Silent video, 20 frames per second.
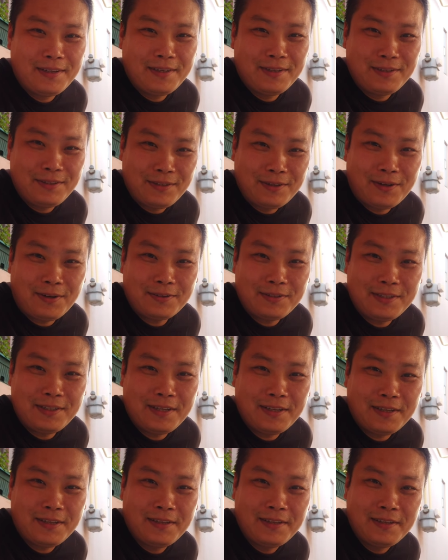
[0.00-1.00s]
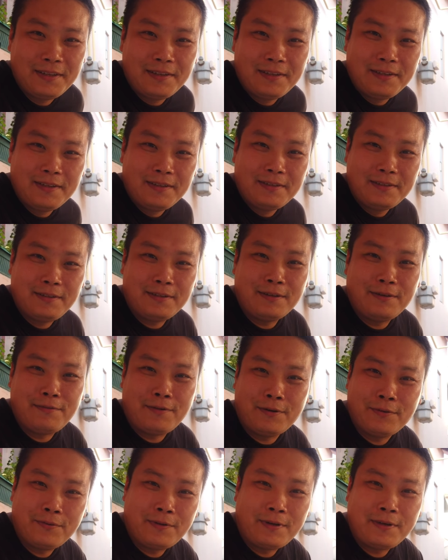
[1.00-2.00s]
幸好今天这个
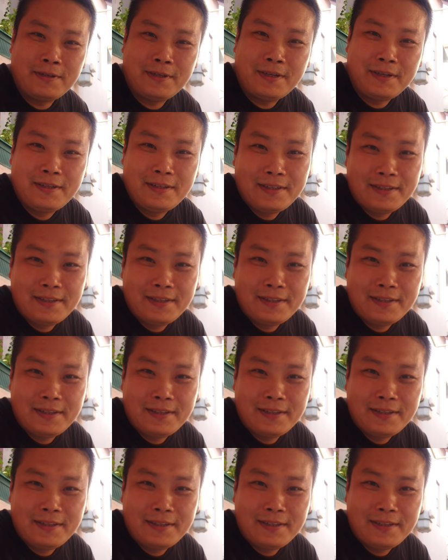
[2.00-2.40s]
房东儿子